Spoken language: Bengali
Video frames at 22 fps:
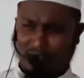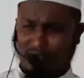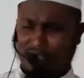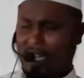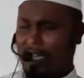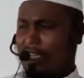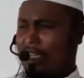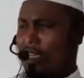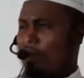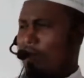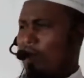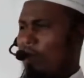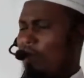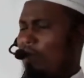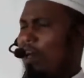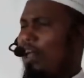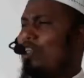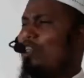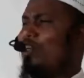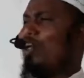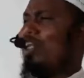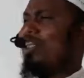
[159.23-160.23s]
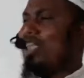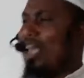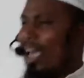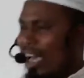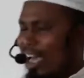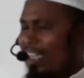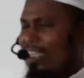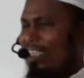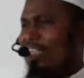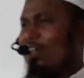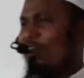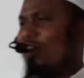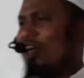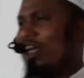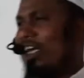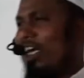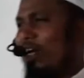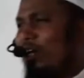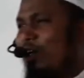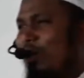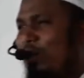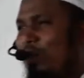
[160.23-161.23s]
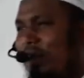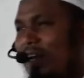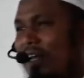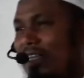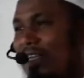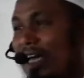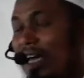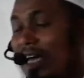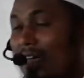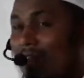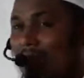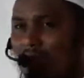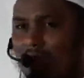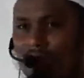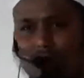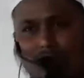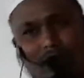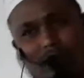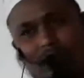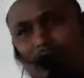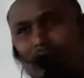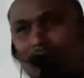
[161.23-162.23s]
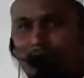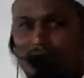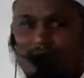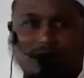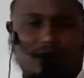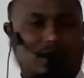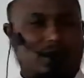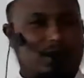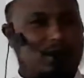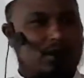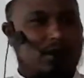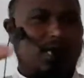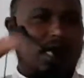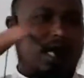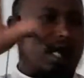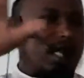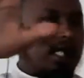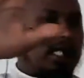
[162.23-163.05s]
দেখতে পারবেন এই জন্য দেখা থেকে অনেকে কোরবানি দেয় না